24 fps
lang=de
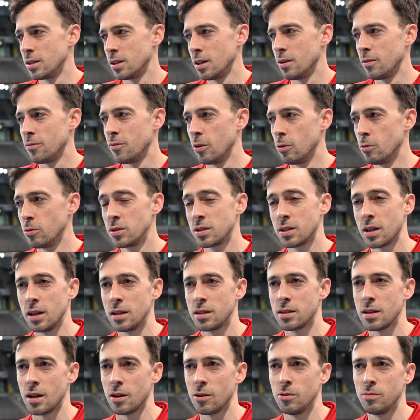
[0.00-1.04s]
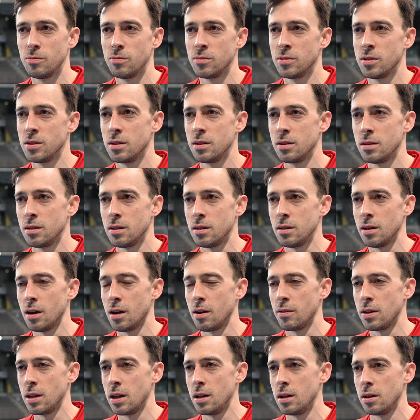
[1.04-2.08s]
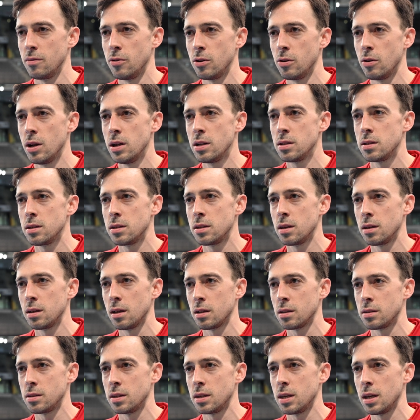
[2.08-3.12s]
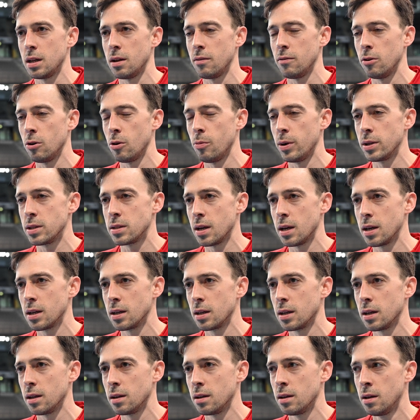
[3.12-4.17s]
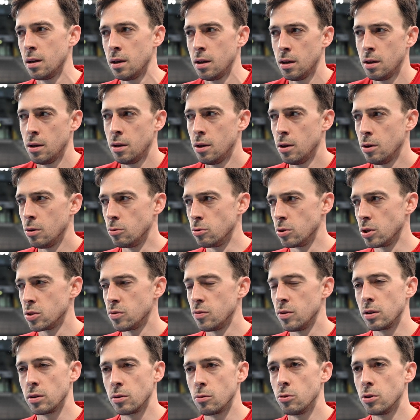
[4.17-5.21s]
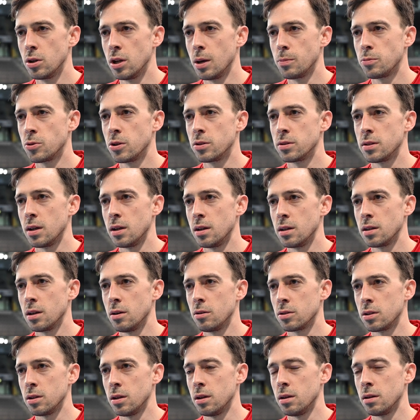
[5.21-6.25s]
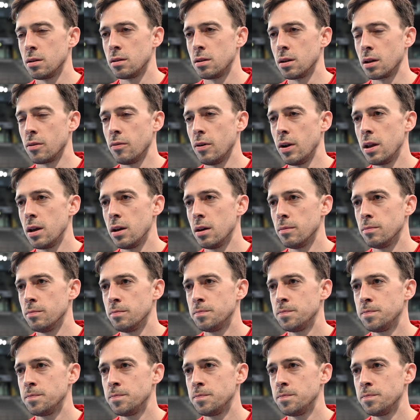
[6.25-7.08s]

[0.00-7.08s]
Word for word: äh, für uns geht es darum, ja, individuell sich, also sich jeder nochmal zeigen kann und dass wir einen guten Abschluss eigentlich auch der, der Quali haben.